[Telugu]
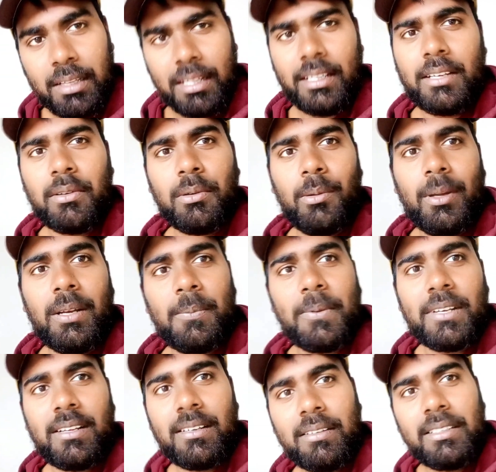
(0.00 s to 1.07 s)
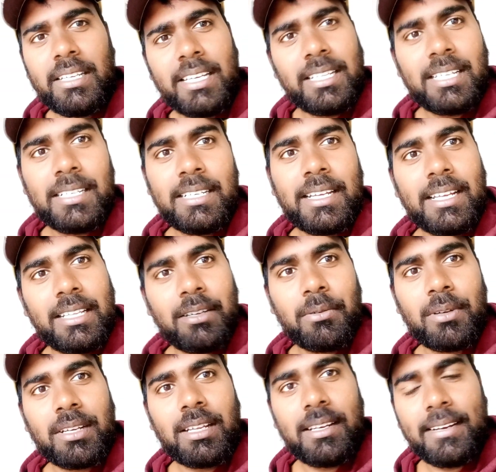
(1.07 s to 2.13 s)
అదే కోవిడ్ పిల్లలు ఏదంటే అదే
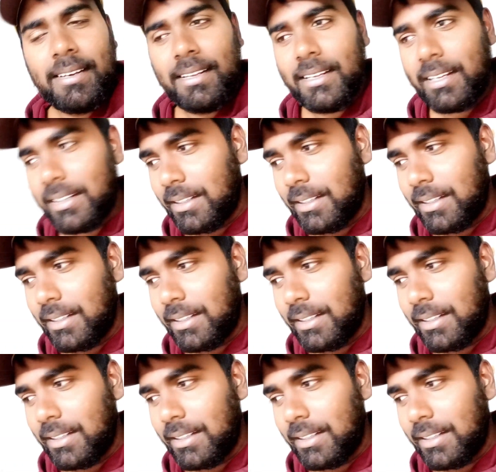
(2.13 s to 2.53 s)
కొనాలి అలాగే